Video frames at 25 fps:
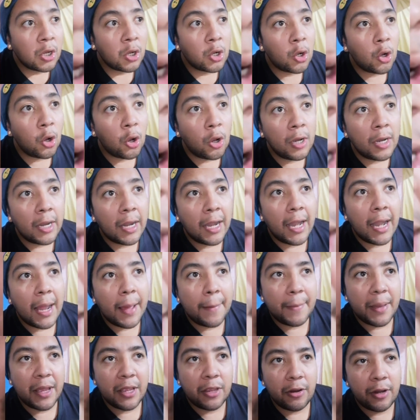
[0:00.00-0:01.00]
con la
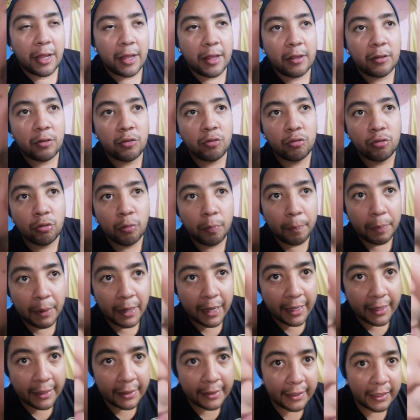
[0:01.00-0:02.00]
mayoría de sus
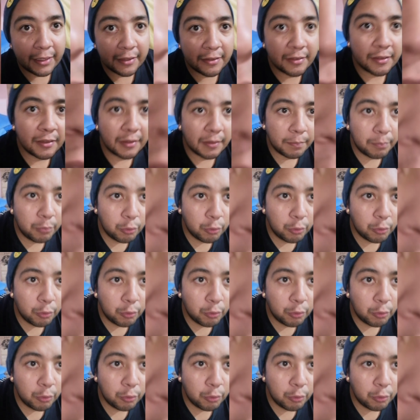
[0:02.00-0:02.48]
suplentes.